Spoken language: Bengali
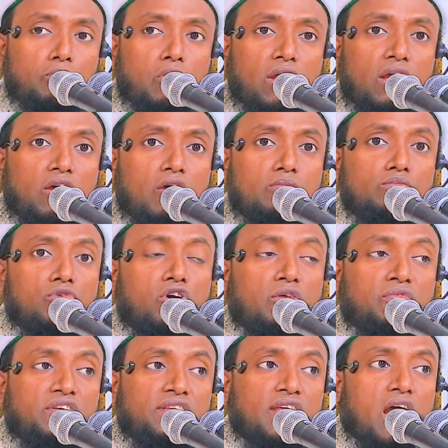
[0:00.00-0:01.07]
পয়গম্বর
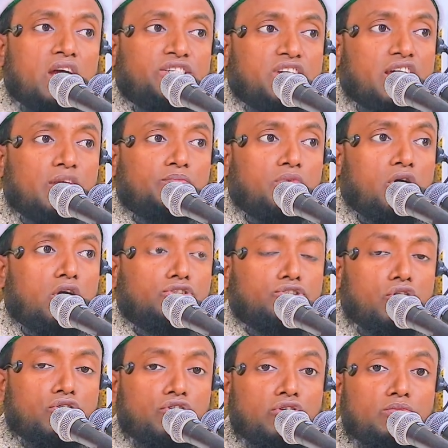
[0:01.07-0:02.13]
ফিরে আসার পর
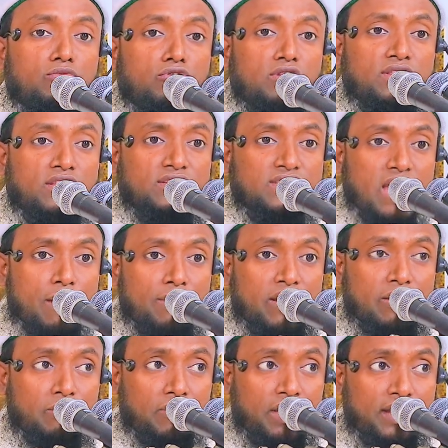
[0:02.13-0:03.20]
যখন বলতেছে আমার
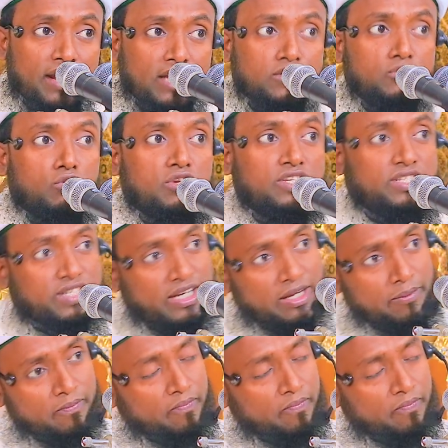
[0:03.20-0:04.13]
মেয়ারাজ হয়েছে